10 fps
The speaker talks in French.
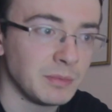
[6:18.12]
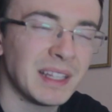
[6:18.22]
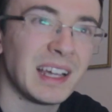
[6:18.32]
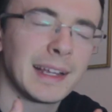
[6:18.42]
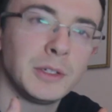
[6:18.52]
va se
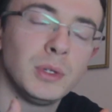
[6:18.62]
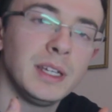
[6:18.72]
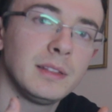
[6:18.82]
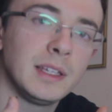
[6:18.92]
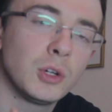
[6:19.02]
mettre à
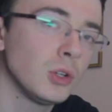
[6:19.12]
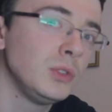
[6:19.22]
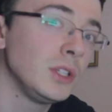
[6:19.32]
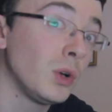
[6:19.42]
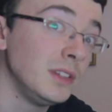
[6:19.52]
calculer des
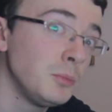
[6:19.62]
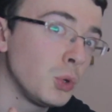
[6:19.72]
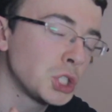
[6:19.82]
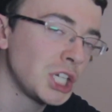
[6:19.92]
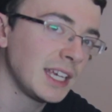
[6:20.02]
coordonnées 3D
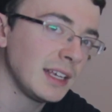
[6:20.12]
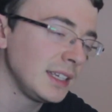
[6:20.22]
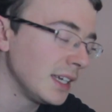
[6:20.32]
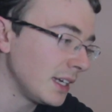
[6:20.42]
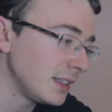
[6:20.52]
pour chacun
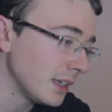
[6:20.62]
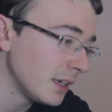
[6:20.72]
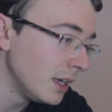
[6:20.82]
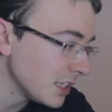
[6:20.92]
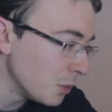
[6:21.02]
des caractères.
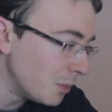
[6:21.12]
Et à ce